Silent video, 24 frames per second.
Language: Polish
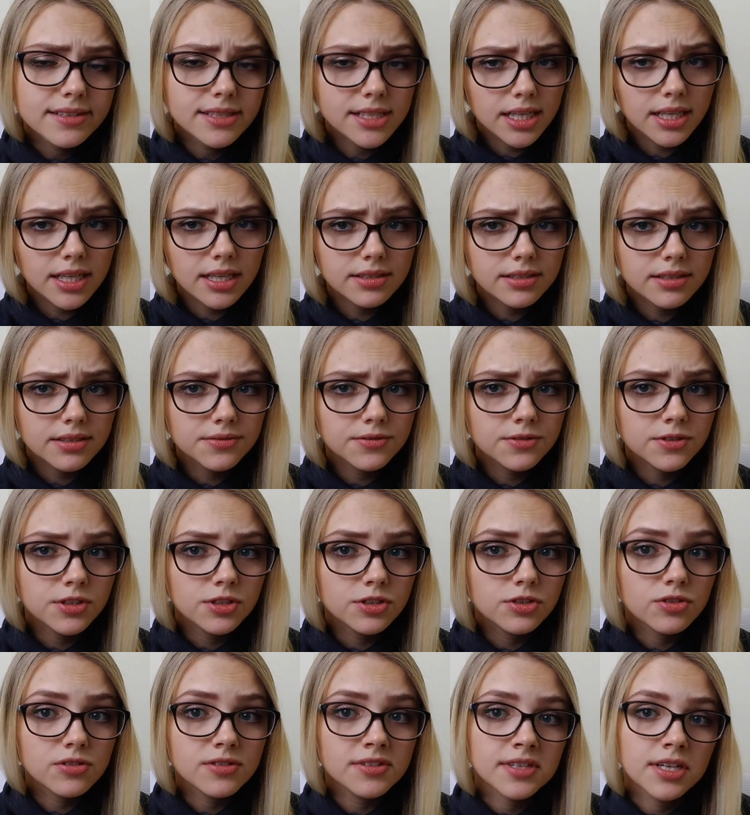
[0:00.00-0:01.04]
negatywny,
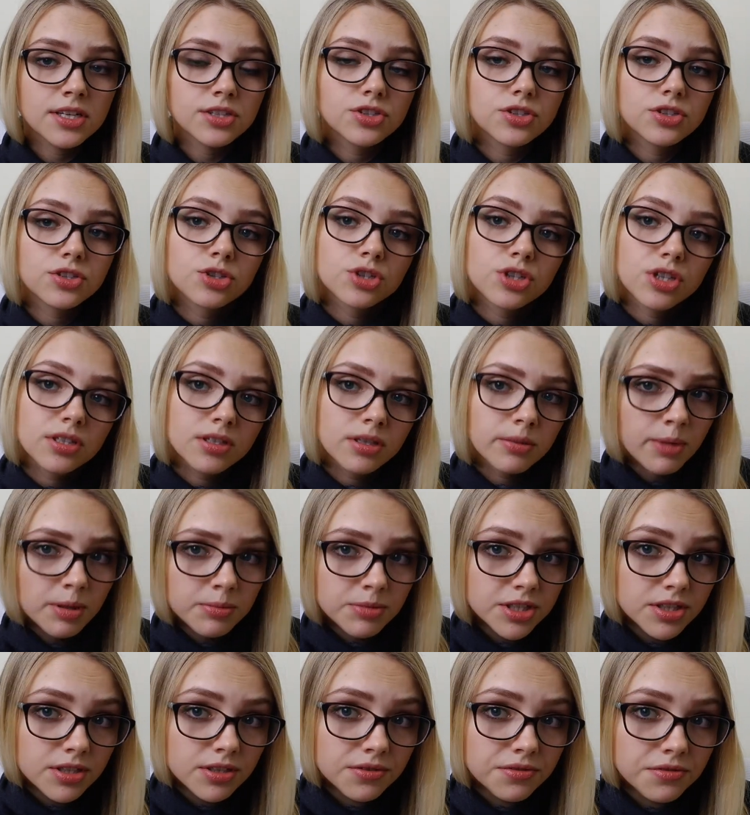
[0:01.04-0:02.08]
to znaczy, że nie mam
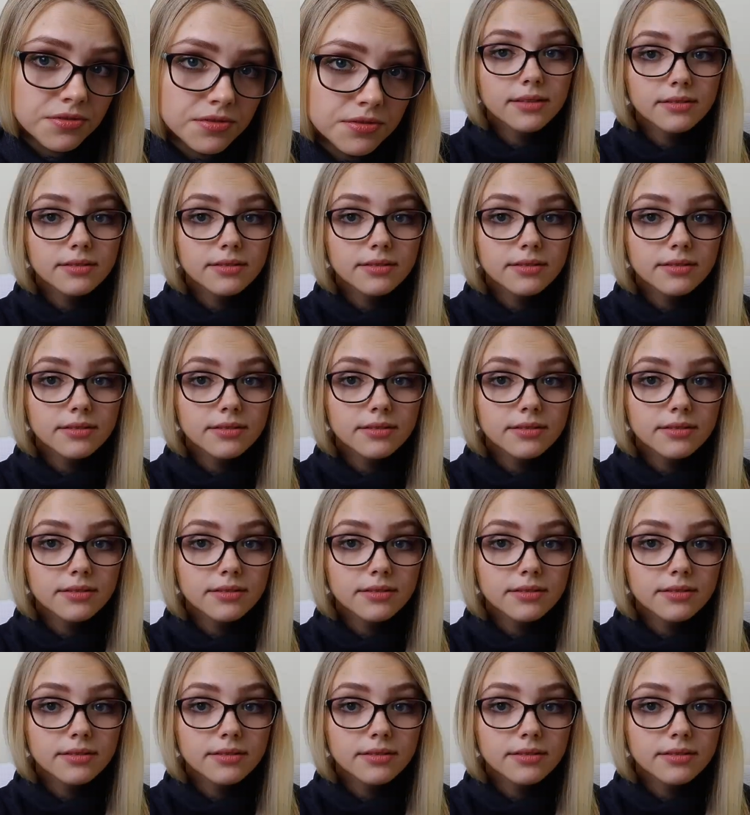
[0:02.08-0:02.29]
HIV?